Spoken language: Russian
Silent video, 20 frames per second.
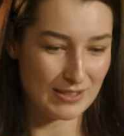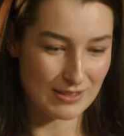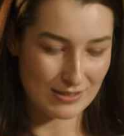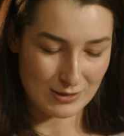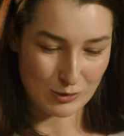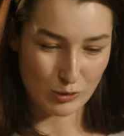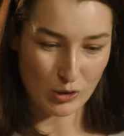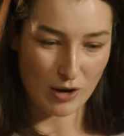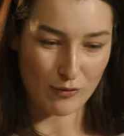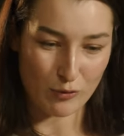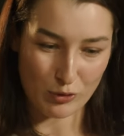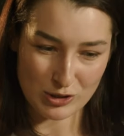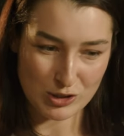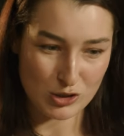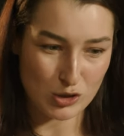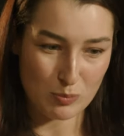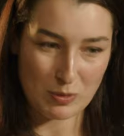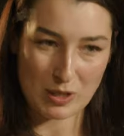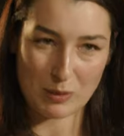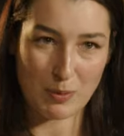э, духовой
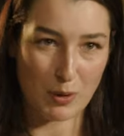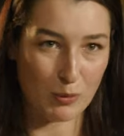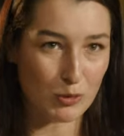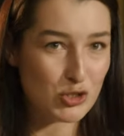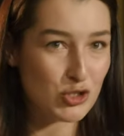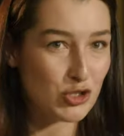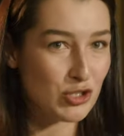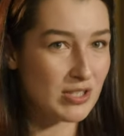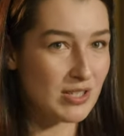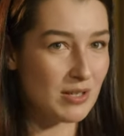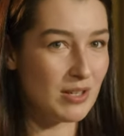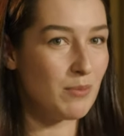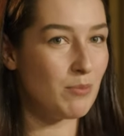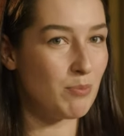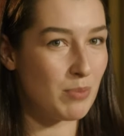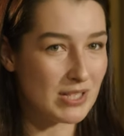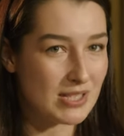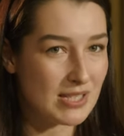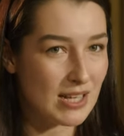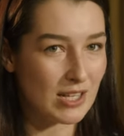инструмент по очереди
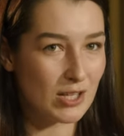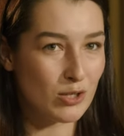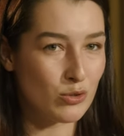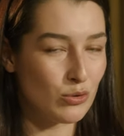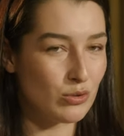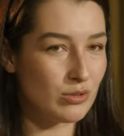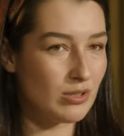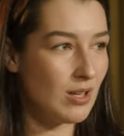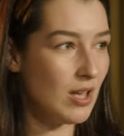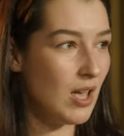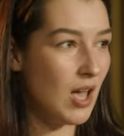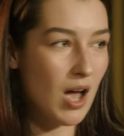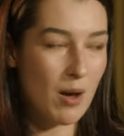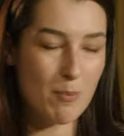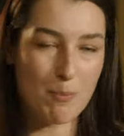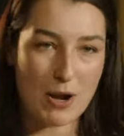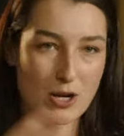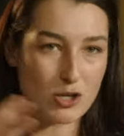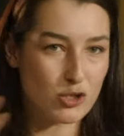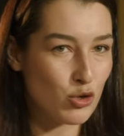просолирует
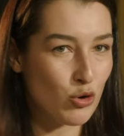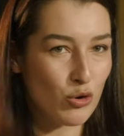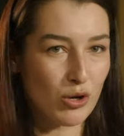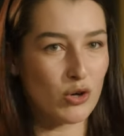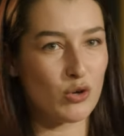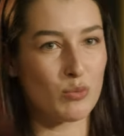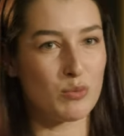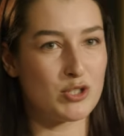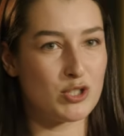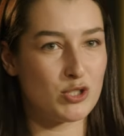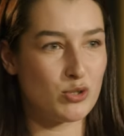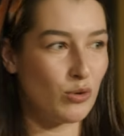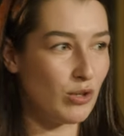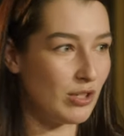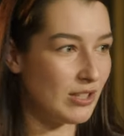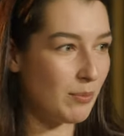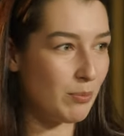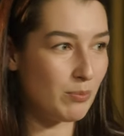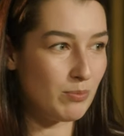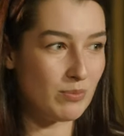большое какое-нибудь
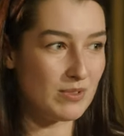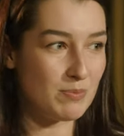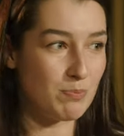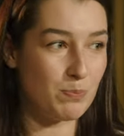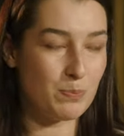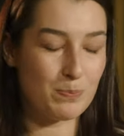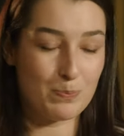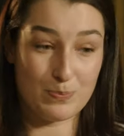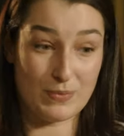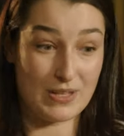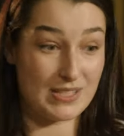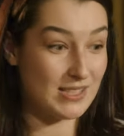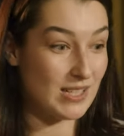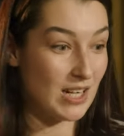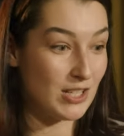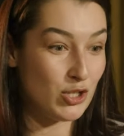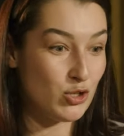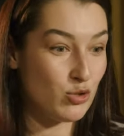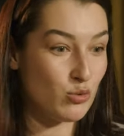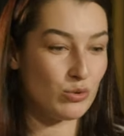соло на на
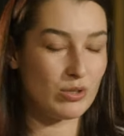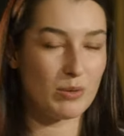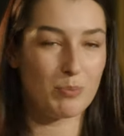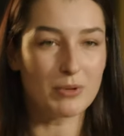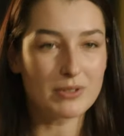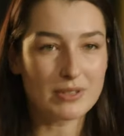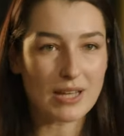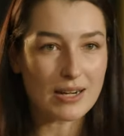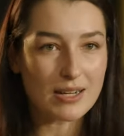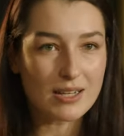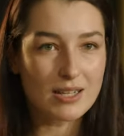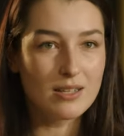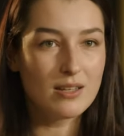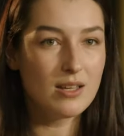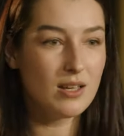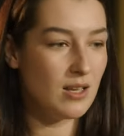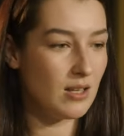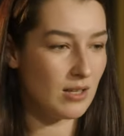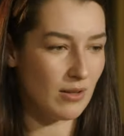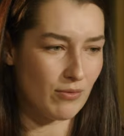страничку, на полторы,
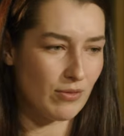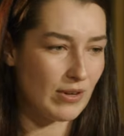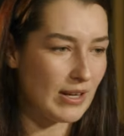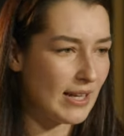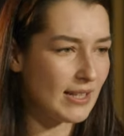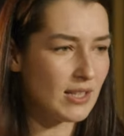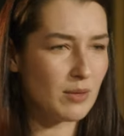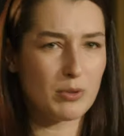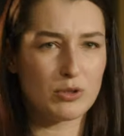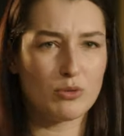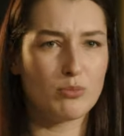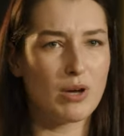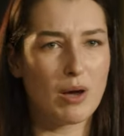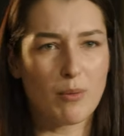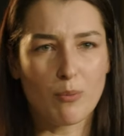флейта, потом